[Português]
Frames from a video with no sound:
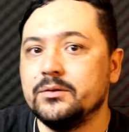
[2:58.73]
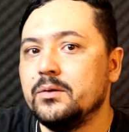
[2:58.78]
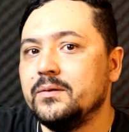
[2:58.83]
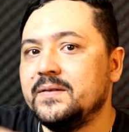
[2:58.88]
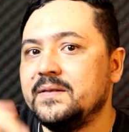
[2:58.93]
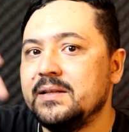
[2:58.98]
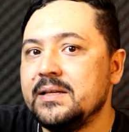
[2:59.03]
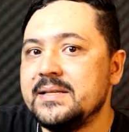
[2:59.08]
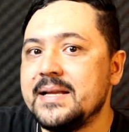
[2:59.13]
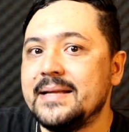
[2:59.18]
Não
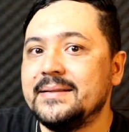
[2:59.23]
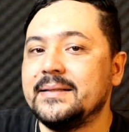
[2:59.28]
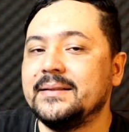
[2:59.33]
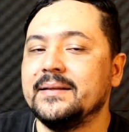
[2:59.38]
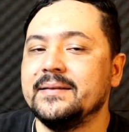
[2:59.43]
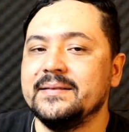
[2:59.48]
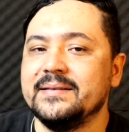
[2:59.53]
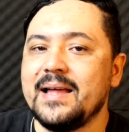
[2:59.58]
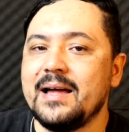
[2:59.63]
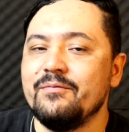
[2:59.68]
sei na
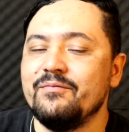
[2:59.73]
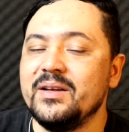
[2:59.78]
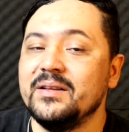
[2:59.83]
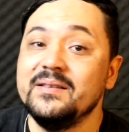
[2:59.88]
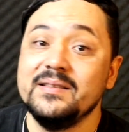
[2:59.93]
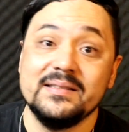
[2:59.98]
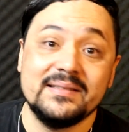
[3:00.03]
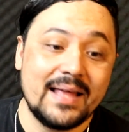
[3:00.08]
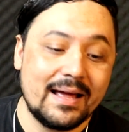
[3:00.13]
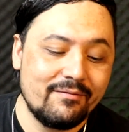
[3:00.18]
data que você está
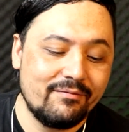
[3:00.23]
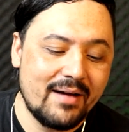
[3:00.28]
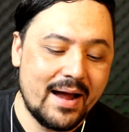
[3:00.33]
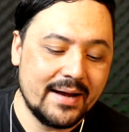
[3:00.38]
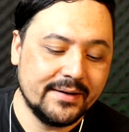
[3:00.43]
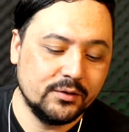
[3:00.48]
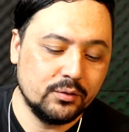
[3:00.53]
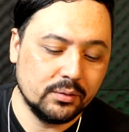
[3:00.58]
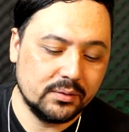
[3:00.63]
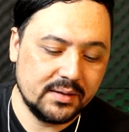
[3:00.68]
vendo se tá
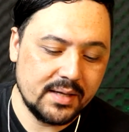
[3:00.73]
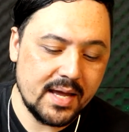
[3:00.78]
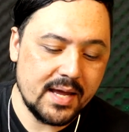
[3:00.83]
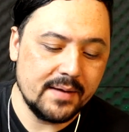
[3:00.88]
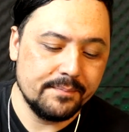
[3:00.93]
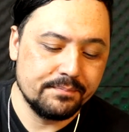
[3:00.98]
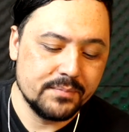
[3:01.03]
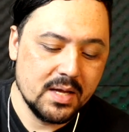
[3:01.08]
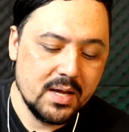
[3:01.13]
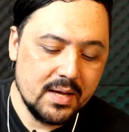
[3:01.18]
válido,
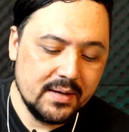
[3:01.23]
ok?